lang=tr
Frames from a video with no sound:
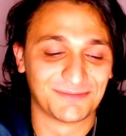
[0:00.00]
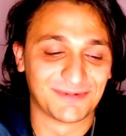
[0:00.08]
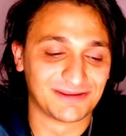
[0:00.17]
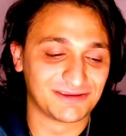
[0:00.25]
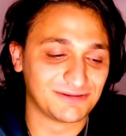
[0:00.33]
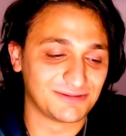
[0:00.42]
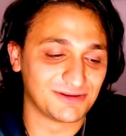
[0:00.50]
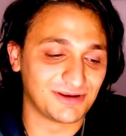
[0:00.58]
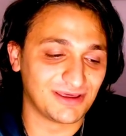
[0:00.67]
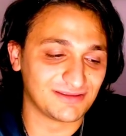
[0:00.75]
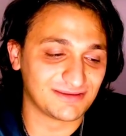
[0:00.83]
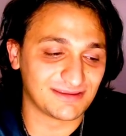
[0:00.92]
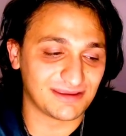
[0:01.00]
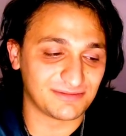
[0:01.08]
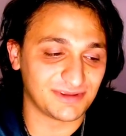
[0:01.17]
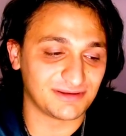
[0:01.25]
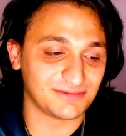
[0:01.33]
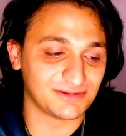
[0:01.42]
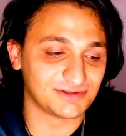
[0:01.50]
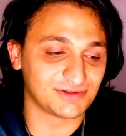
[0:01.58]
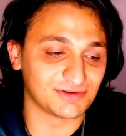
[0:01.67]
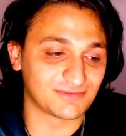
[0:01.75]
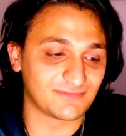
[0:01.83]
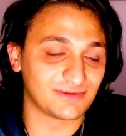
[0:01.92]
ben 2016'dan beri
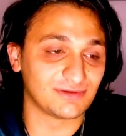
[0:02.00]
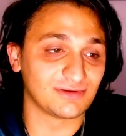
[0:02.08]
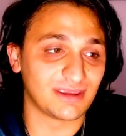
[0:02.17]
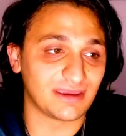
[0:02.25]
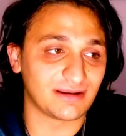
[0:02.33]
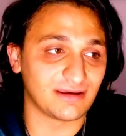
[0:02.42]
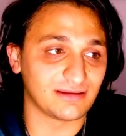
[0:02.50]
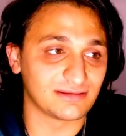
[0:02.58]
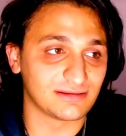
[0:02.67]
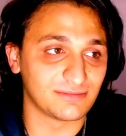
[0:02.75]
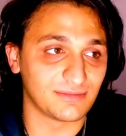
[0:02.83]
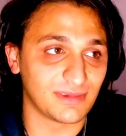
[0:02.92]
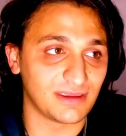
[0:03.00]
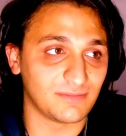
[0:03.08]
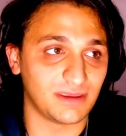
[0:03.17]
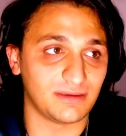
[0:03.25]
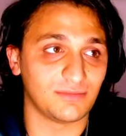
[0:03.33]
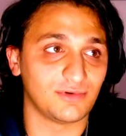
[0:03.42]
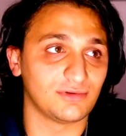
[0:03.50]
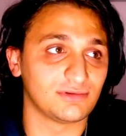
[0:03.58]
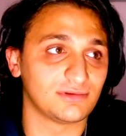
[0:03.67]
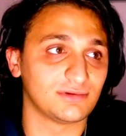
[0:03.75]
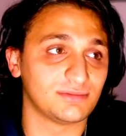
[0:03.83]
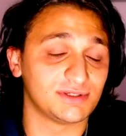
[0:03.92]
birçok video değer aldım. Emeğim
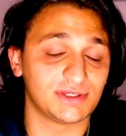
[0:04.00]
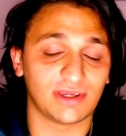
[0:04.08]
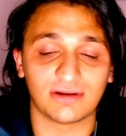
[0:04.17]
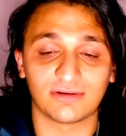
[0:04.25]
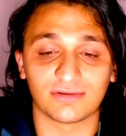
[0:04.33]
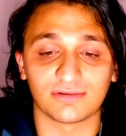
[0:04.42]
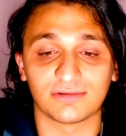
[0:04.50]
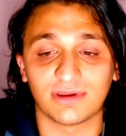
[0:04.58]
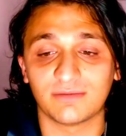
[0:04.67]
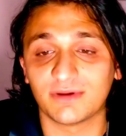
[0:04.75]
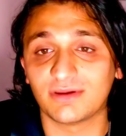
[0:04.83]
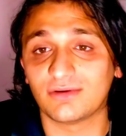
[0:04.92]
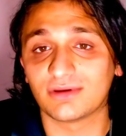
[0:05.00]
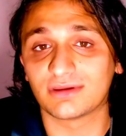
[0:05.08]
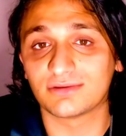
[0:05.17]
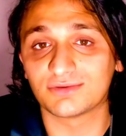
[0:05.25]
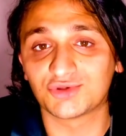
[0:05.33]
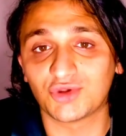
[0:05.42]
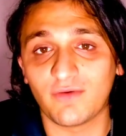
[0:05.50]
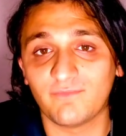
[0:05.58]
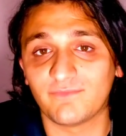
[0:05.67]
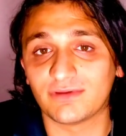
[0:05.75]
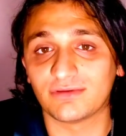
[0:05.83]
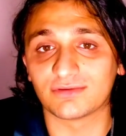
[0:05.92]
oldu, bir şeyler oldu ama o
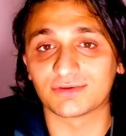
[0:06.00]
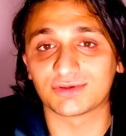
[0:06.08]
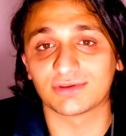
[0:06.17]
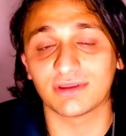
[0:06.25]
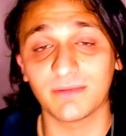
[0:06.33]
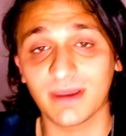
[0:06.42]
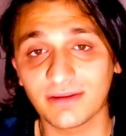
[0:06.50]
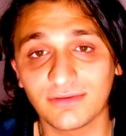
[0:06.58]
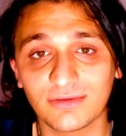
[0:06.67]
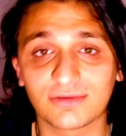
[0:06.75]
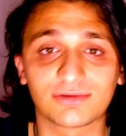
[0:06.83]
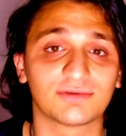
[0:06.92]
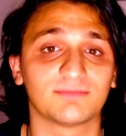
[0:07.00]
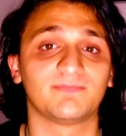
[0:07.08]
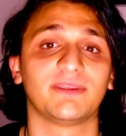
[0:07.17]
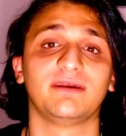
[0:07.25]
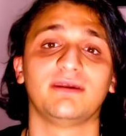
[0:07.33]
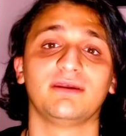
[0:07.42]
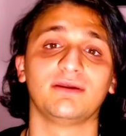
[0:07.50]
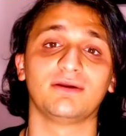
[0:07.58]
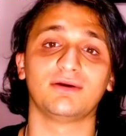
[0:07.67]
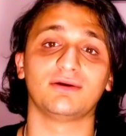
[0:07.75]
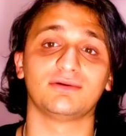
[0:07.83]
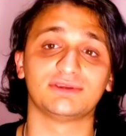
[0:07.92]
son videosunda ben yoktum.
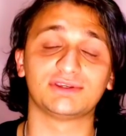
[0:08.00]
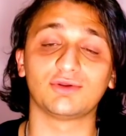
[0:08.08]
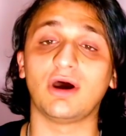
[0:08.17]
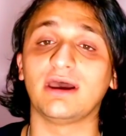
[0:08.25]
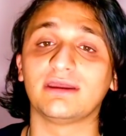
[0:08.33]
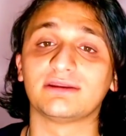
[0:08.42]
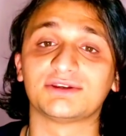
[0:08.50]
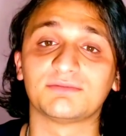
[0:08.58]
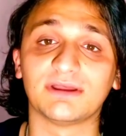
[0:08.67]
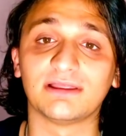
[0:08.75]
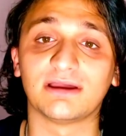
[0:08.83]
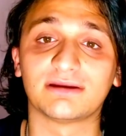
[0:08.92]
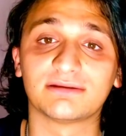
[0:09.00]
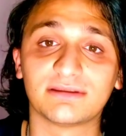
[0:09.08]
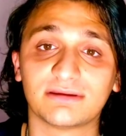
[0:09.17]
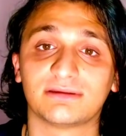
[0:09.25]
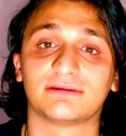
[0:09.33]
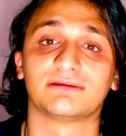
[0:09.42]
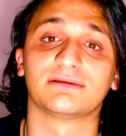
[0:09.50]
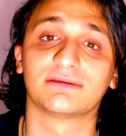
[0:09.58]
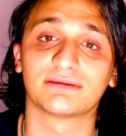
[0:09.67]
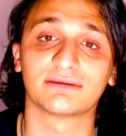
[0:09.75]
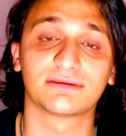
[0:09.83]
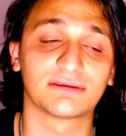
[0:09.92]
İşte o ayrışmalarda
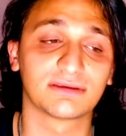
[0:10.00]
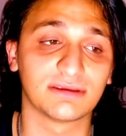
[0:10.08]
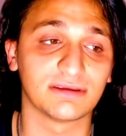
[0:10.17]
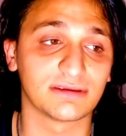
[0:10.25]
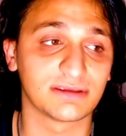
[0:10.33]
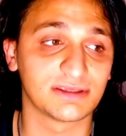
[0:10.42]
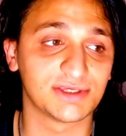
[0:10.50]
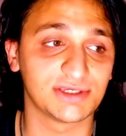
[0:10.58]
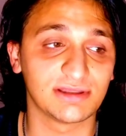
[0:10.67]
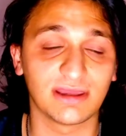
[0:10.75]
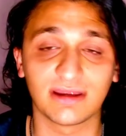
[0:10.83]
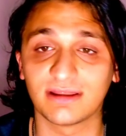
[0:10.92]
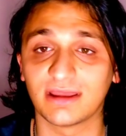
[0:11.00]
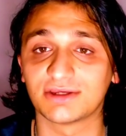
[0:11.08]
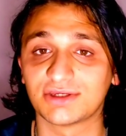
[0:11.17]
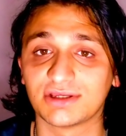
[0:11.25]
ki kişilerden,